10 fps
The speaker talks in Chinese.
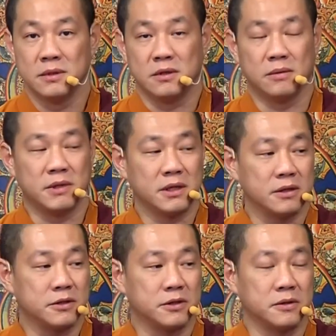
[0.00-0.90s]
我们
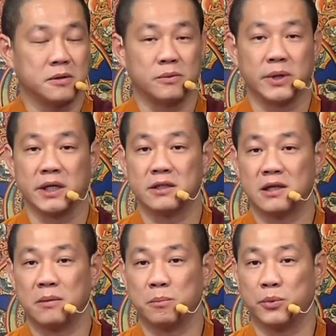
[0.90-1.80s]
要修为
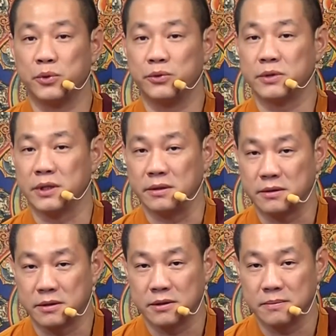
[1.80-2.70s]
善不欲人
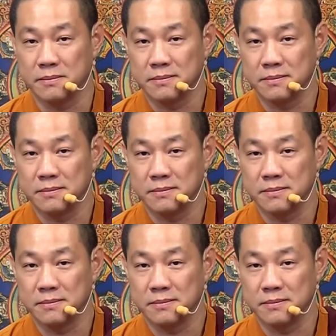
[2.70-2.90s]
知。